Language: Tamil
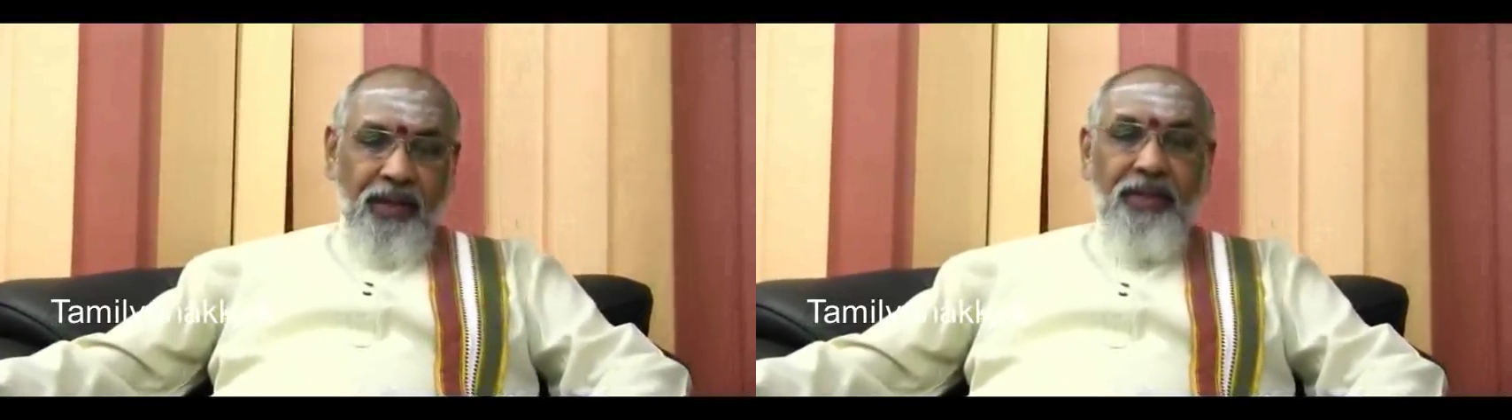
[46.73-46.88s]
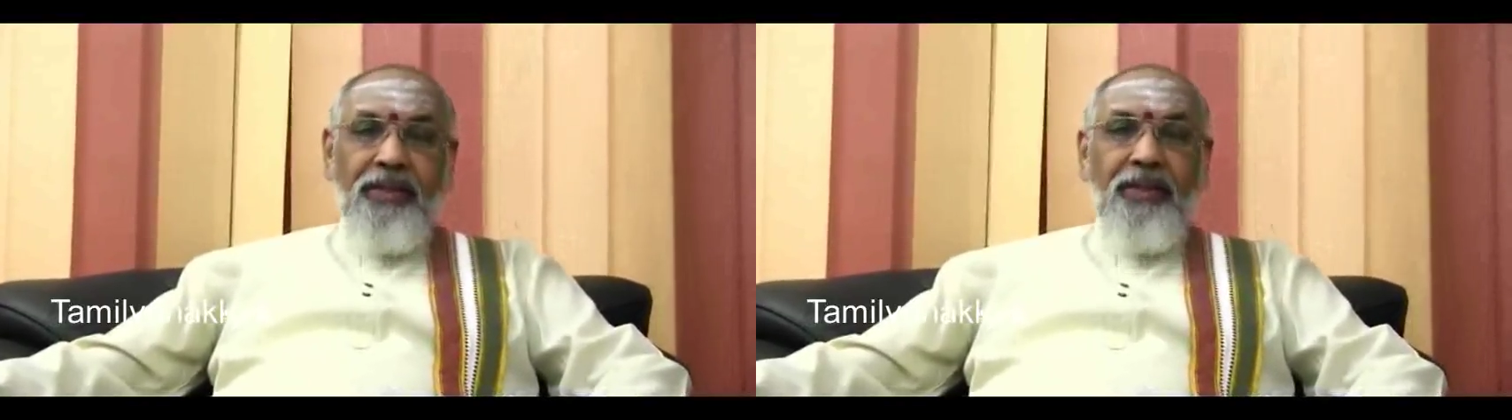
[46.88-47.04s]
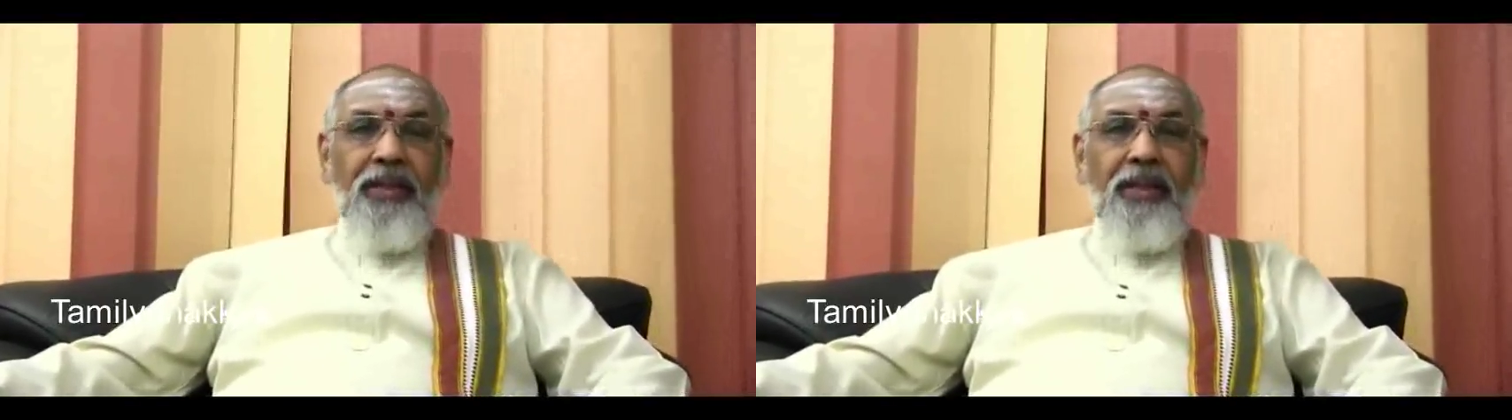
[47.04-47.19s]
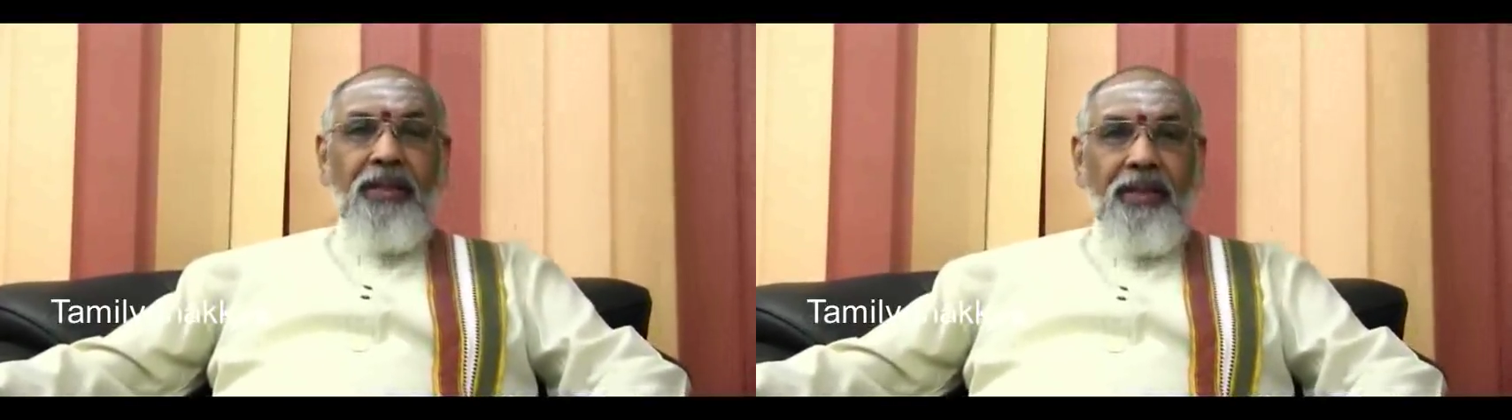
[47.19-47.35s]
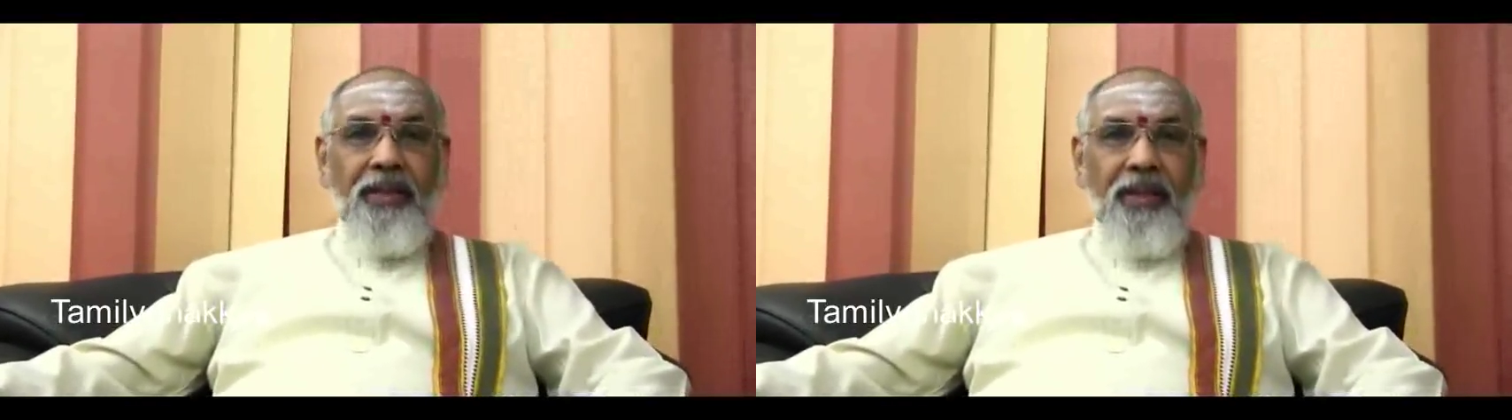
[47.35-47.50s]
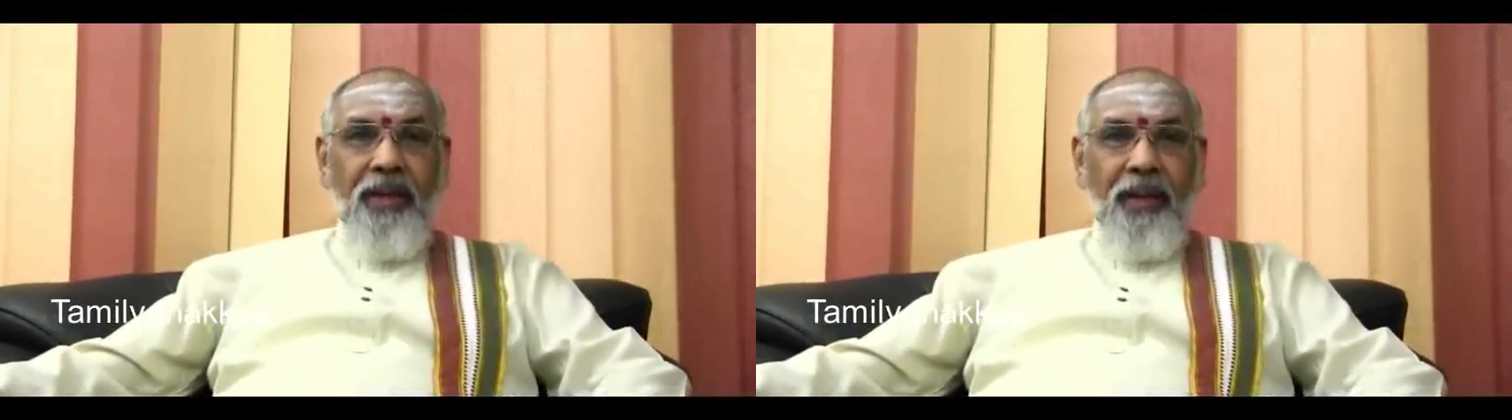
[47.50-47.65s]
எஞ்சி
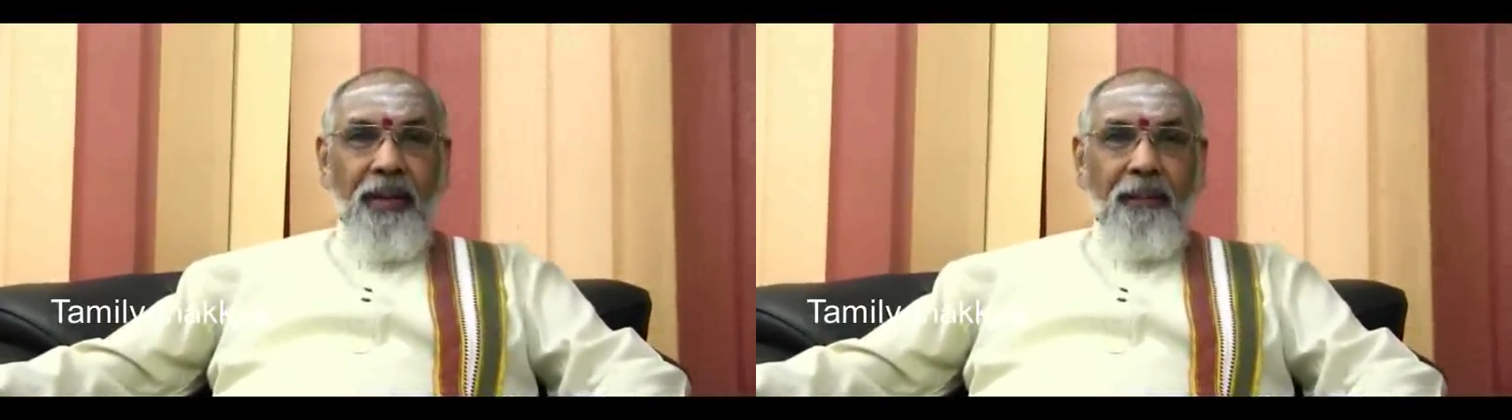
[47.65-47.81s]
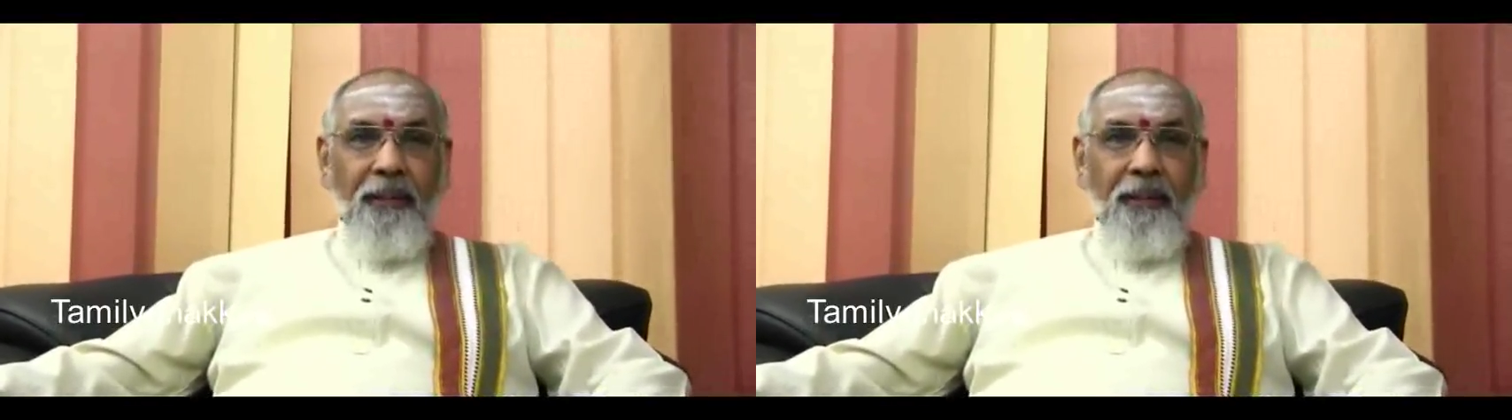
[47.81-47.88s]
நிற்கின்றன